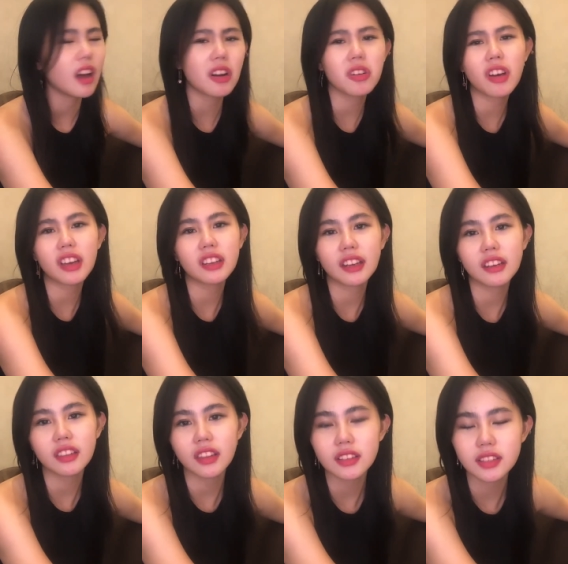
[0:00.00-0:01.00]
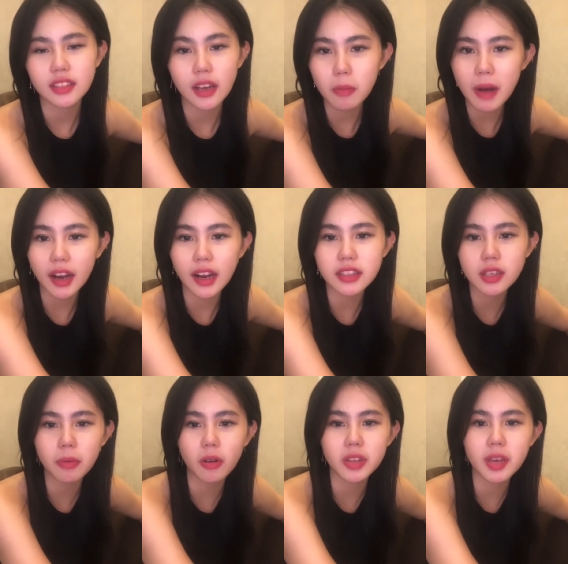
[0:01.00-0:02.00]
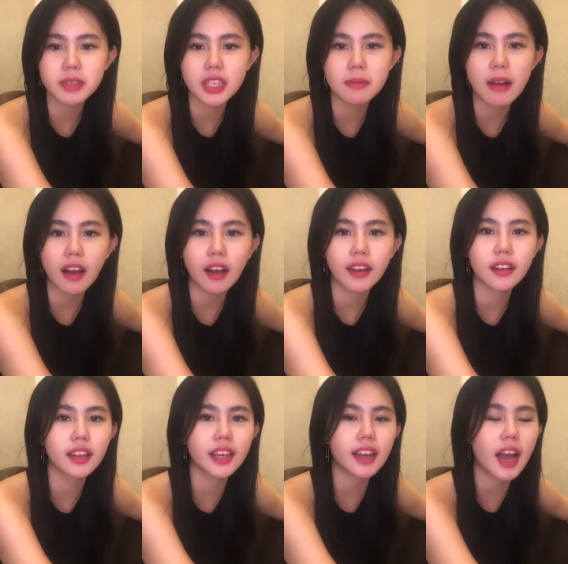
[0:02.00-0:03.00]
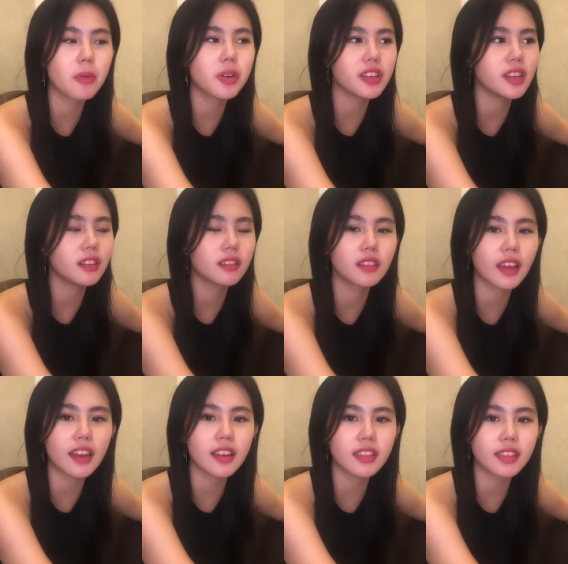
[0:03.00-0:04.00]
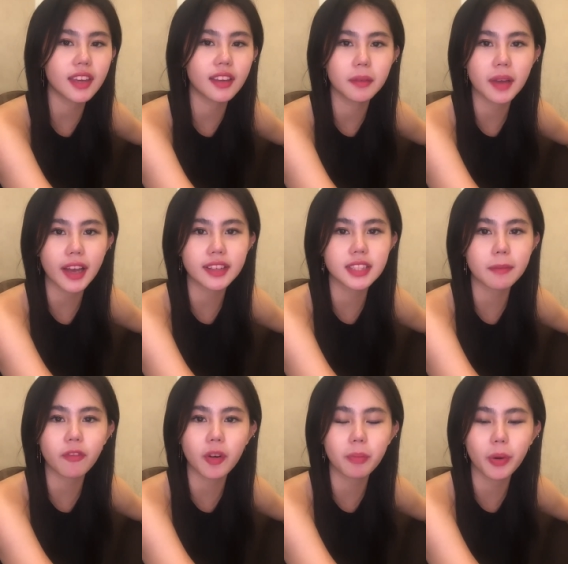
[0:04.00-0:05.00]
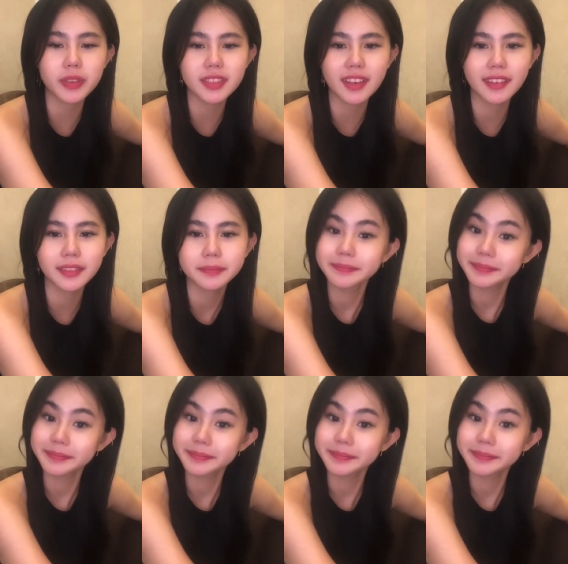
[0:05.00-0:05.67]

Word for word: I don't know, I eat anything sih. Aku makan aja, pokoknya bisa dimakan. Like, I would eat anything except for poison.